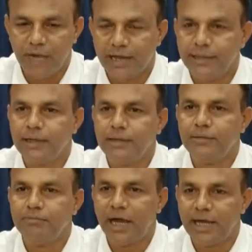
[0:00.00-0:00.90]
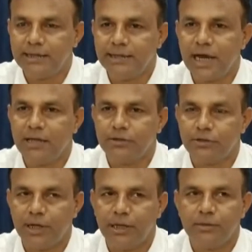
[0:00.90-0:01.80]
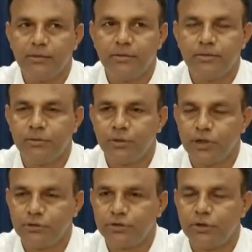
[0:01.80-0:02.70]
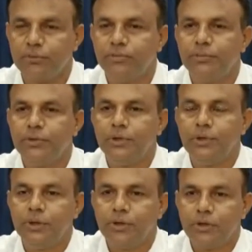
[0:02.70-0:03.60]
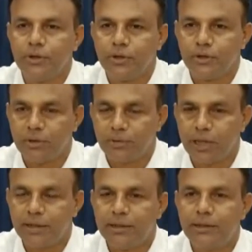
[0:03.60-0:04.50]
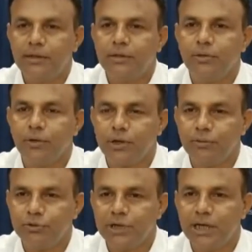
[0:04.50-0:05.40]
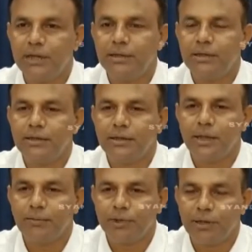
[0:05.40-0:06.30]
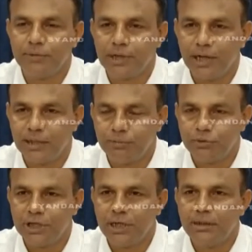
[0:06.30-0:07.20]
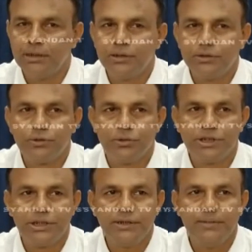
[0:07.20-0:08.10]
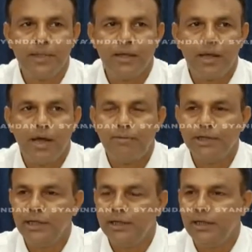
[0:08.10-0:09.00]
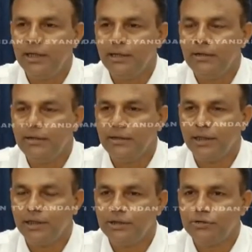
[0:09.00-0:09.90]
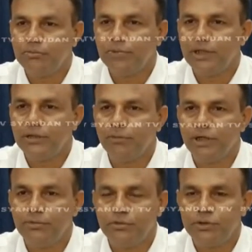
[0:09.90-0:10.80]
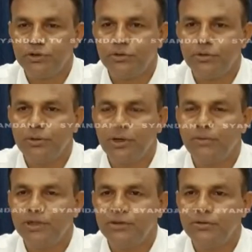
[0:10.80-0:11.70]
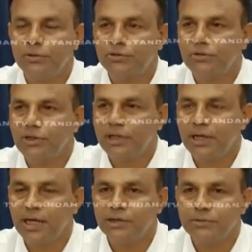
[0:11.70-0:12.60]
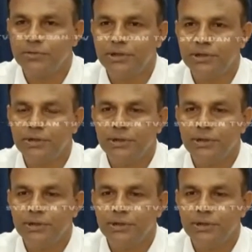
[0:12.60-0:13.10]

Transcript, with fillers: মায়েদের মায়ের যে আরাধনা দুর্গা উৎসব নবরাত্রি লক্ষ্মী পূজা তারপরে আপনার কালী পূজা চলছে আমাদের এই গৃহিণী সম্মানের মেইন উদ্দেশ্য হলো আমরা যেহেতু মশলা নিয়ে কাজ করি